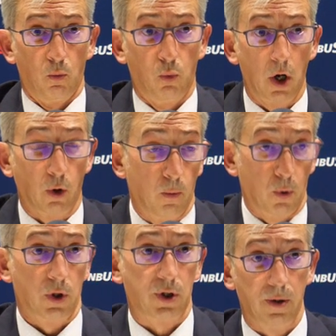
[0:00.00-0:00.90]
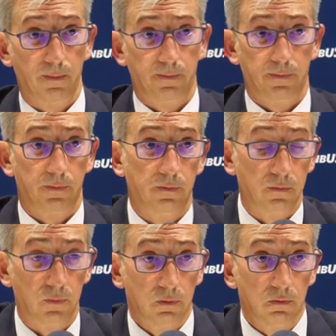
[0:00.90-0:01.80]
Bueno, pues
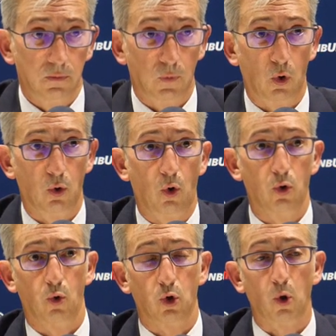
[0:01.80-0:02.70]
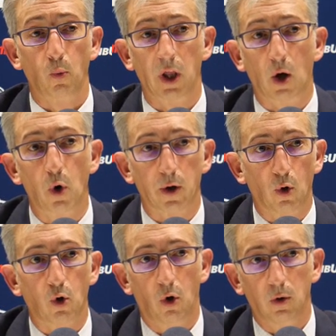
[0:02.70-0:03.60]
mm, no, estoy muy de
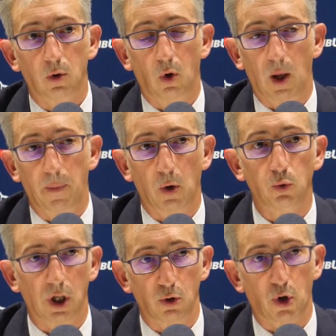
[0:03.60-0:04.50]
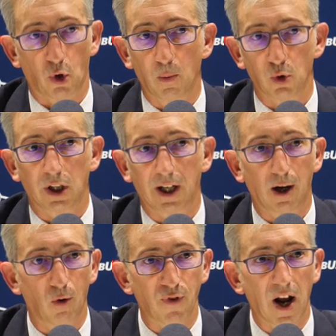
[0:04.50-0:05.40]
acuerdo con, la pregunta. Yo creo que hemos
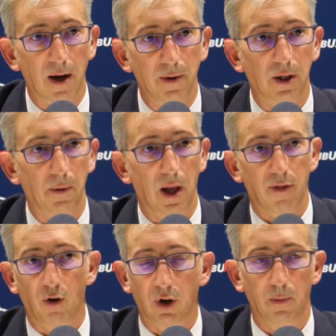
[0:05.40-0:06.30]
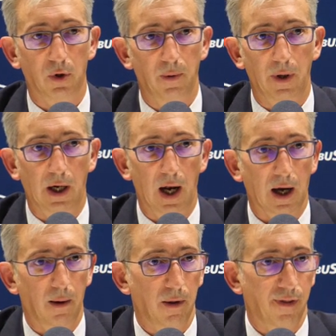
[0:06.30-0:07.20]
atacado francamente bien la zona, porque me viene a
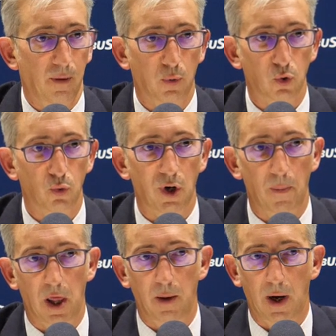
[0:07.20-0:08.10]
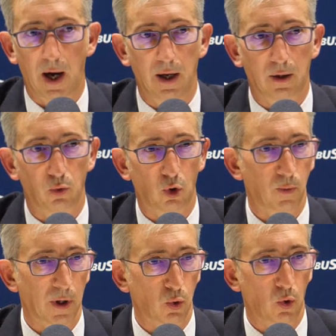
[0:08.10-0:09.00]
la cabeza pues, un triple de Mike, un
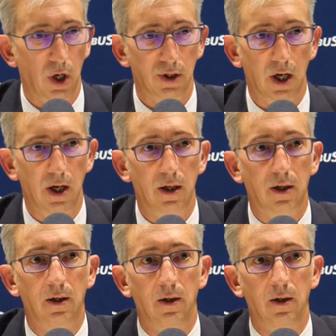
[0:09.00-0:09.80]
2 más 1 de Jake,